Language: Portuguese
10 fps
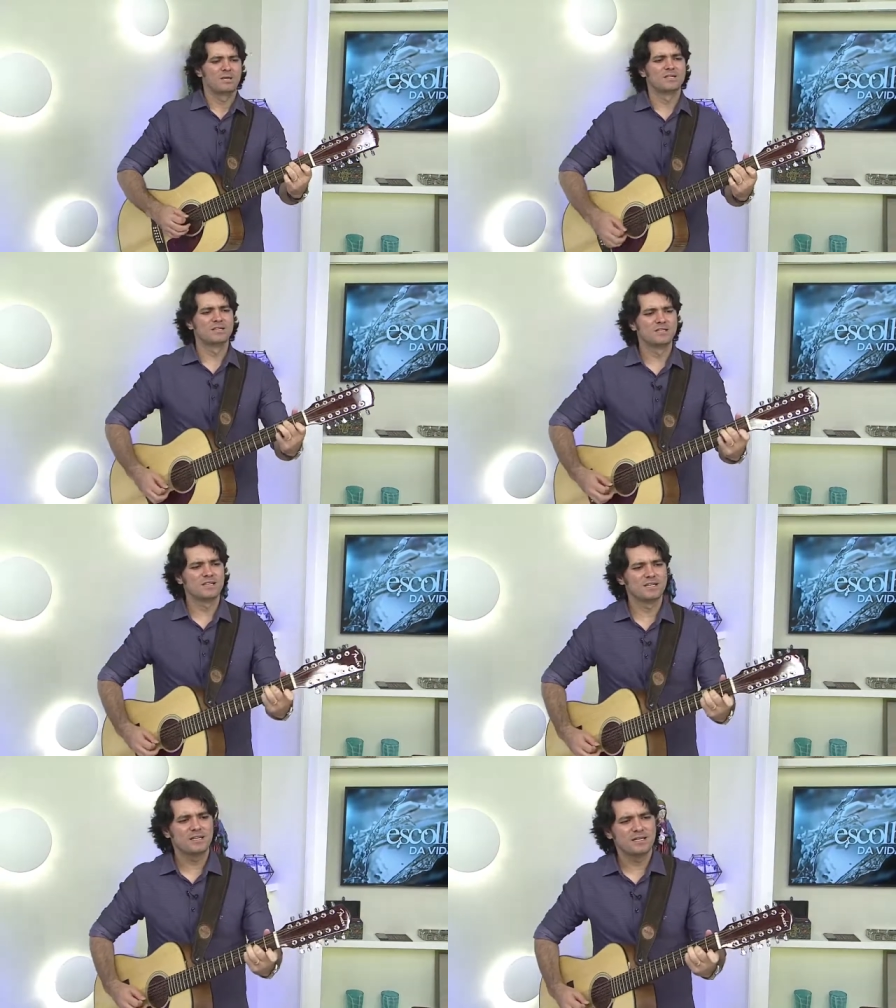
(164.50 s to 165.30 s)

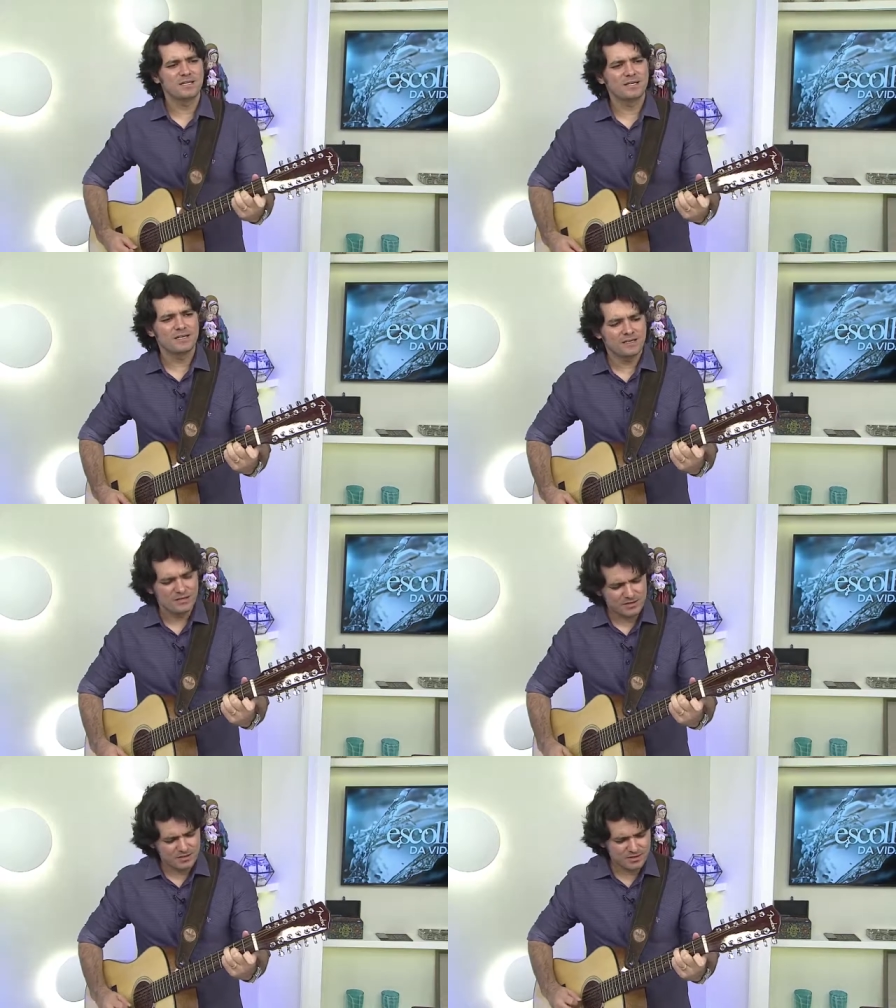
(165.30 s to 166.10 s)
E
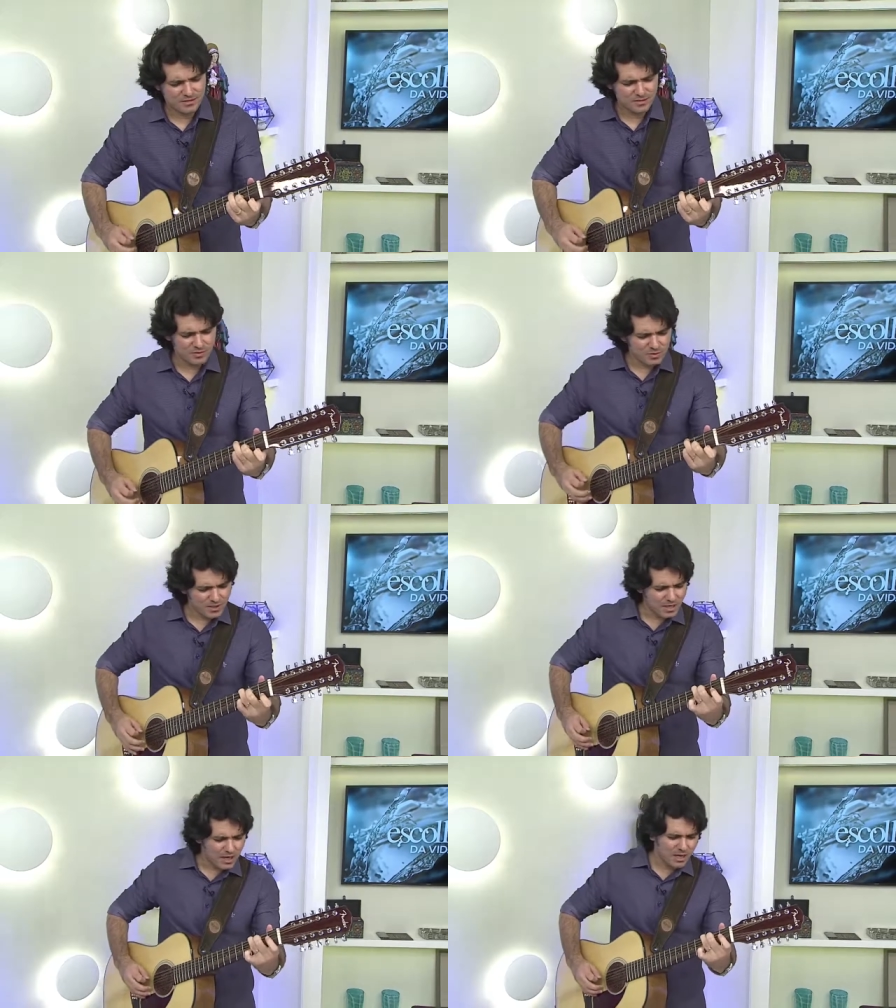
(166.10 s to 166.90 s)
este
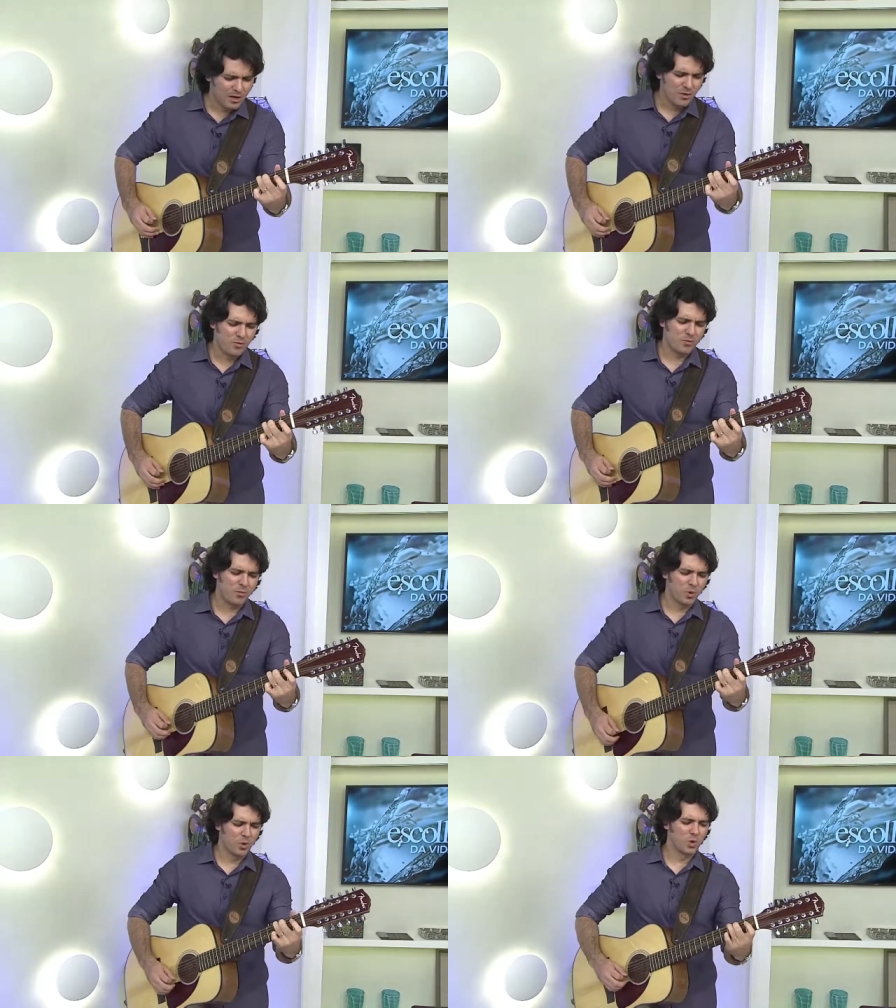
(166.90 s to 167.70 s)
lugar um
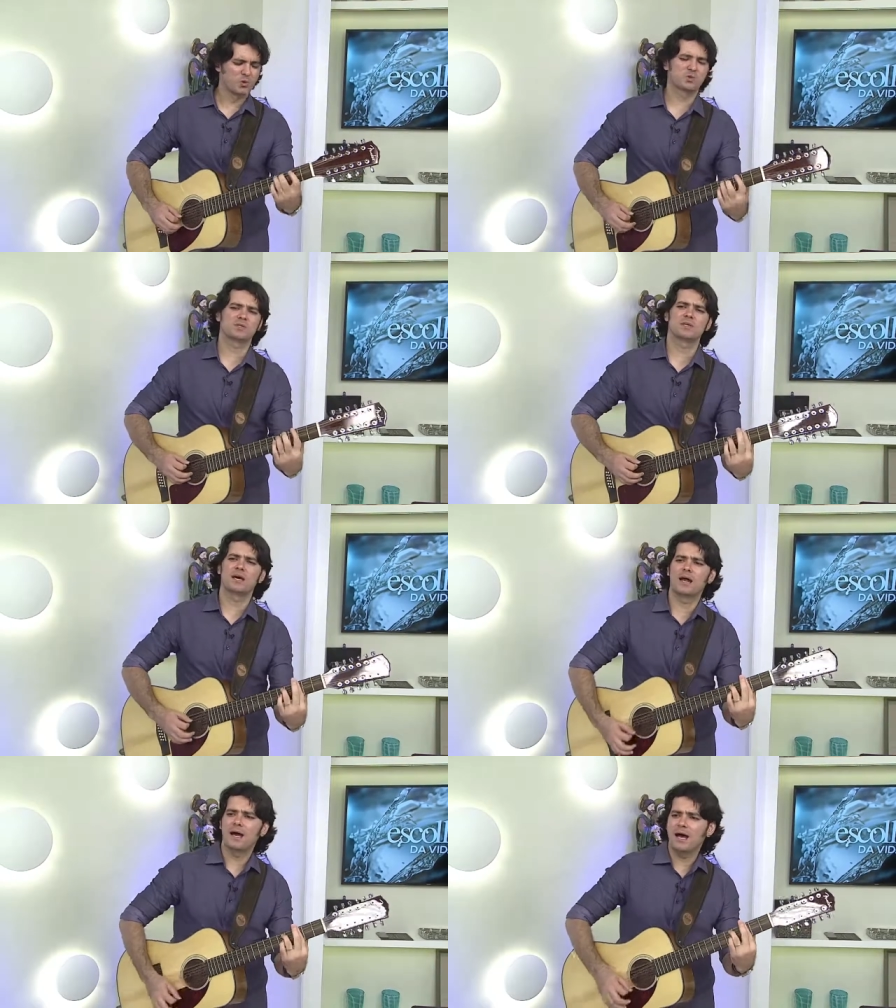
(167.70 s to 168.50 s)
porto
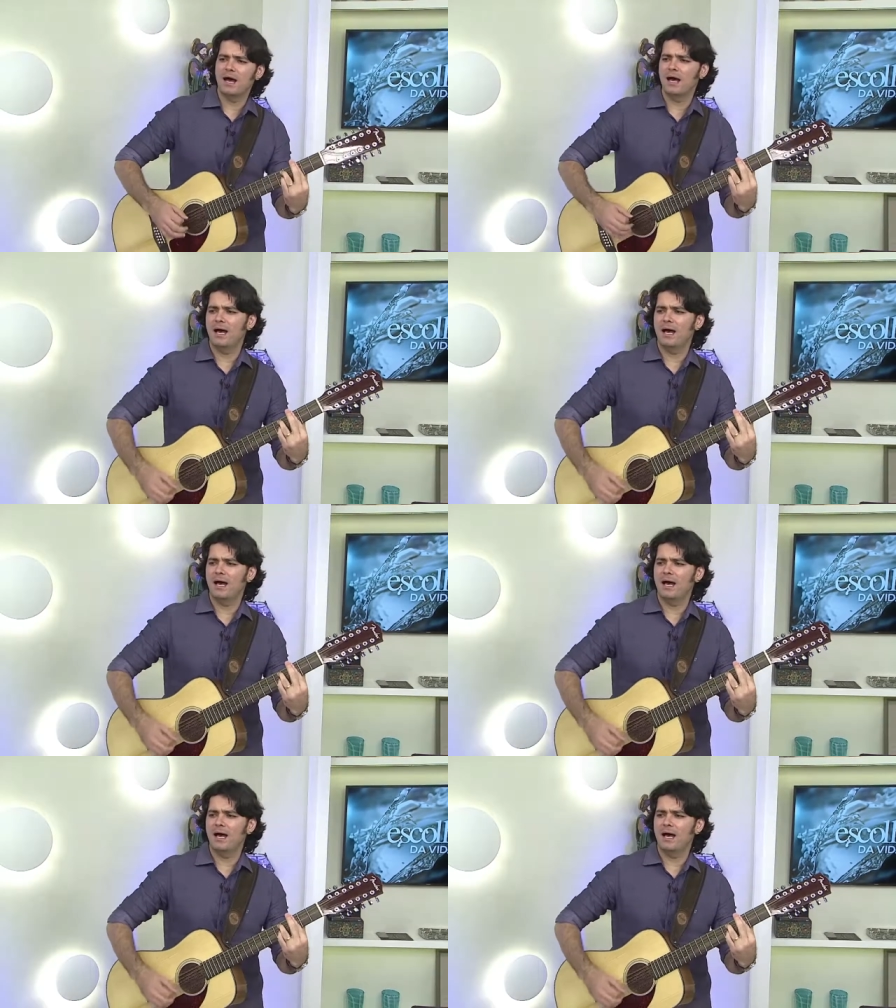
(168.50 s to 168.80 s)
será.